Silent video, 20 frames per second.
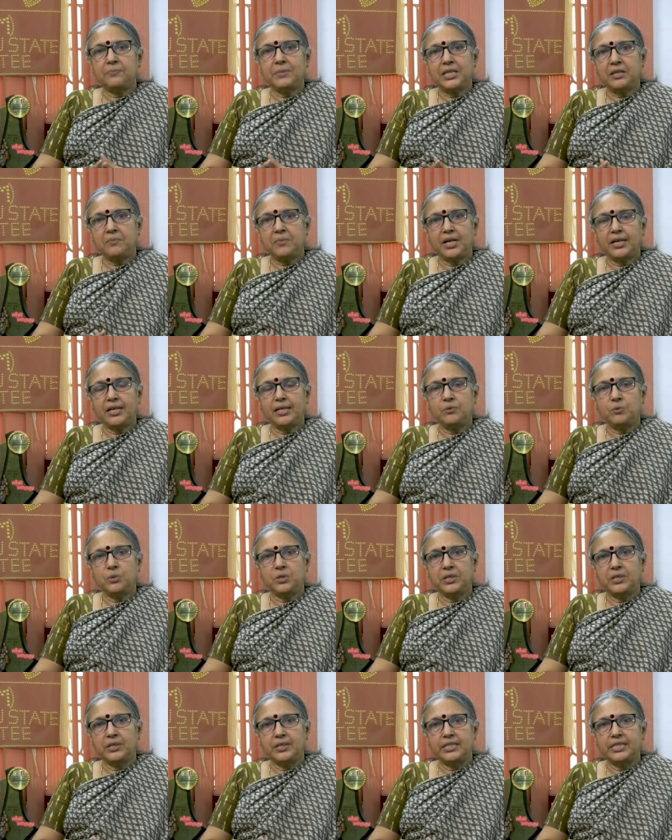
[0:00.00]
சம்பந்தமாக
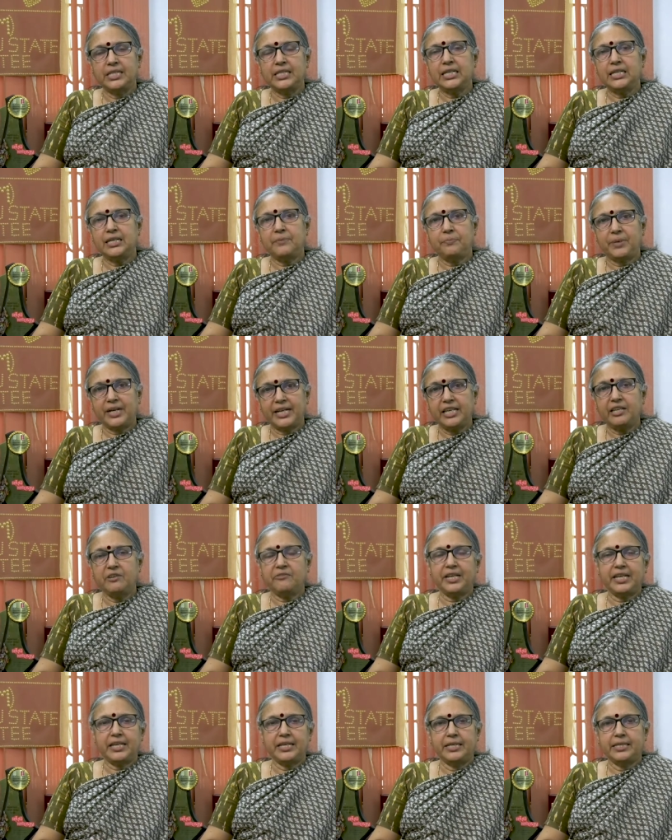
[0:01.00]
ஒரு சின்ன
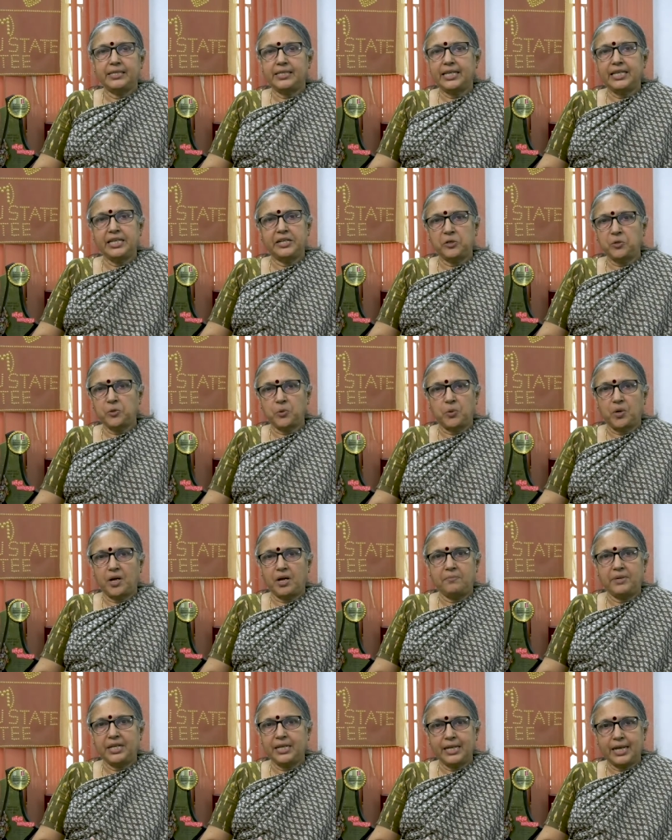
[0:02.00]
பகிர்வை செய்யணும்
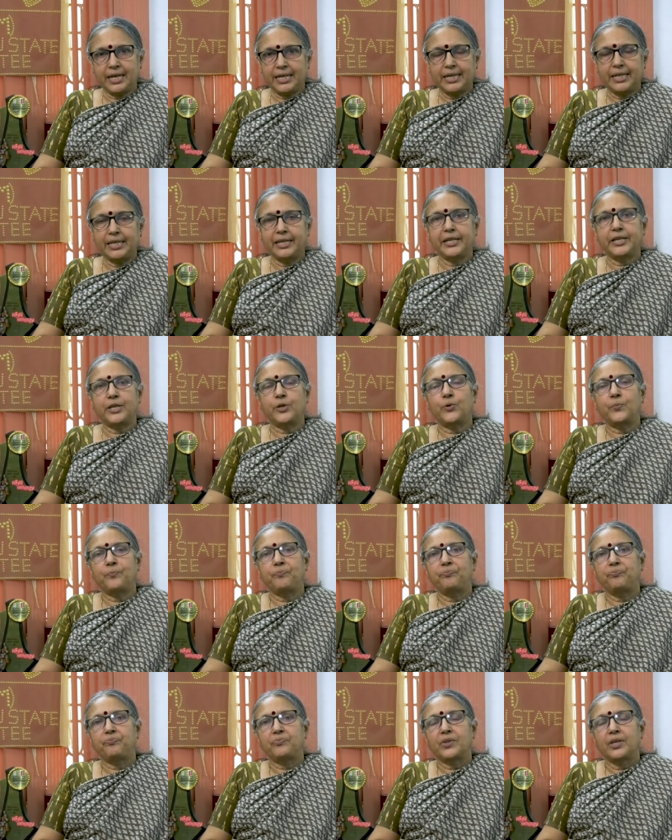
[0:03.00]
அப்படின்னு நாங்க நினைக்கிறோம்
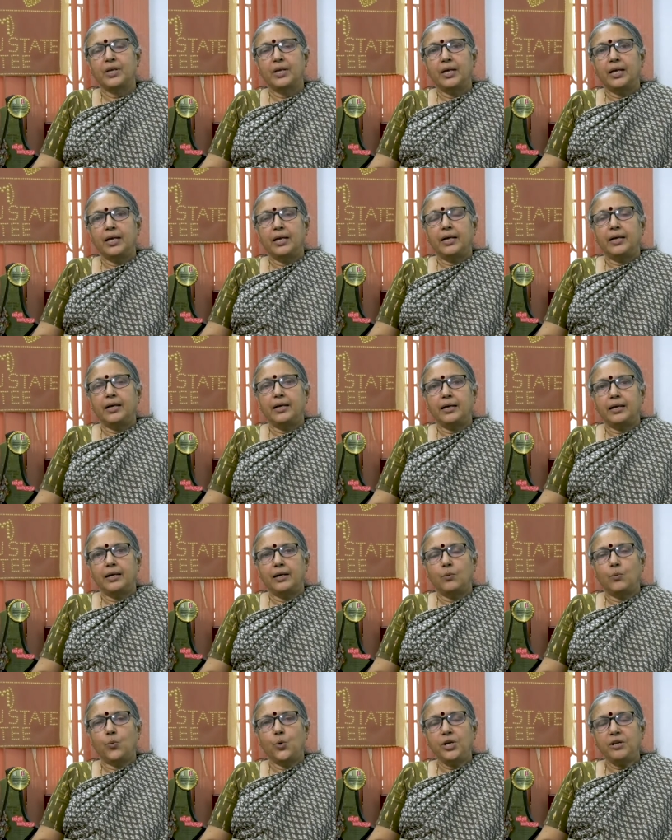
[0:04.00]

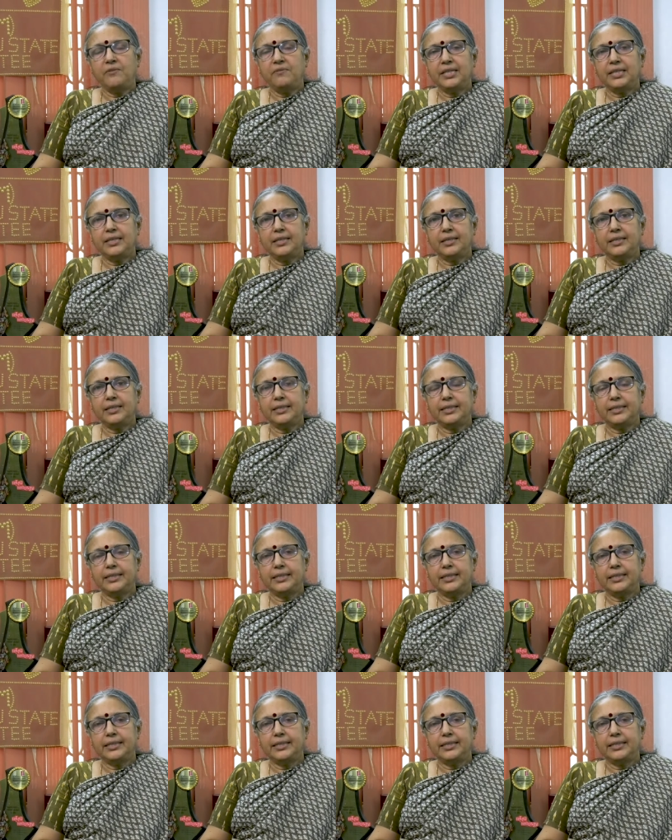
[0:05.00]
ஆஹ் ஒண்ணு வந்து